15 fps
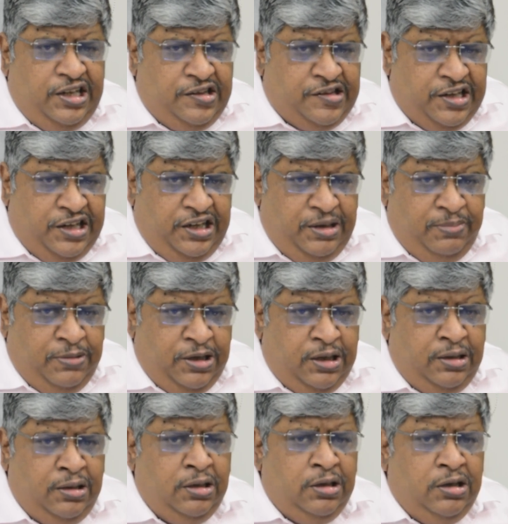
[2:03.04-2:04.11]
एनसीडी
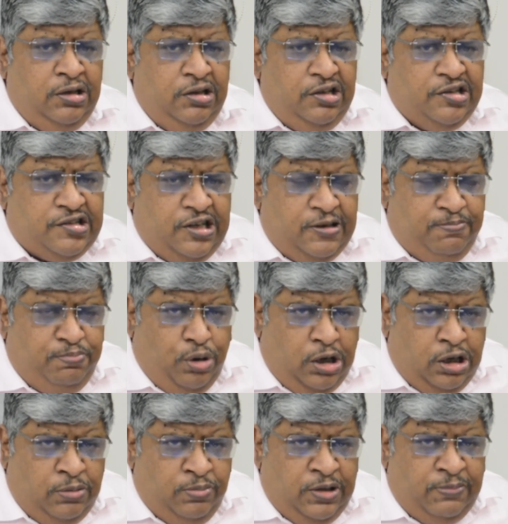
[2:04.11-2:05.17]
में लिस्टेड
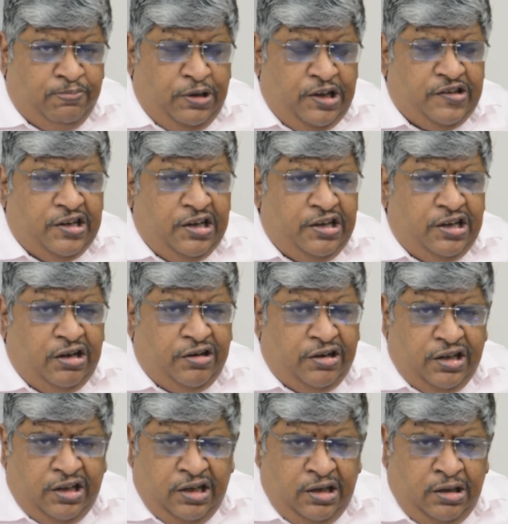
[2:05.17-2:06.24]
बॉन्ड में पैसा डाल
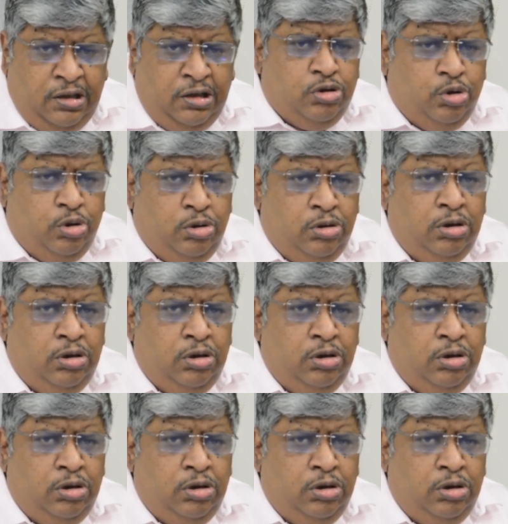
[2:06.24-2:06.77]
रहे हैं तो